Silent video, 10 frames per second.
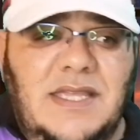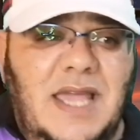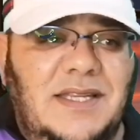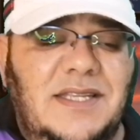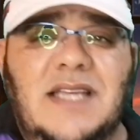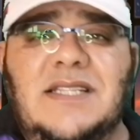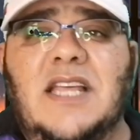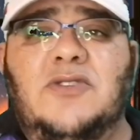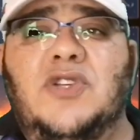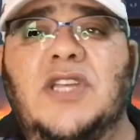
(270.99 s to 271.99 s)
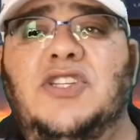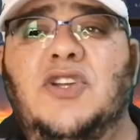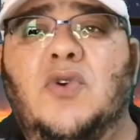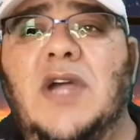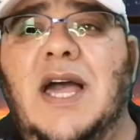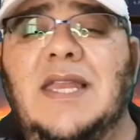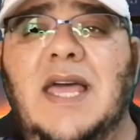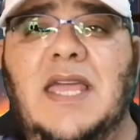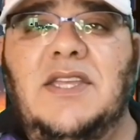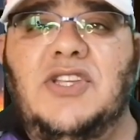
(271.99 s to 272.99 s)
يعني ناس لا تشجعك
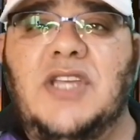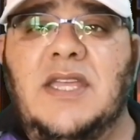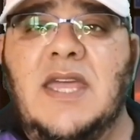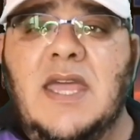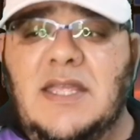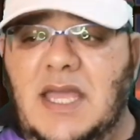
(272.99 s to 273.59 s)
على أي شيء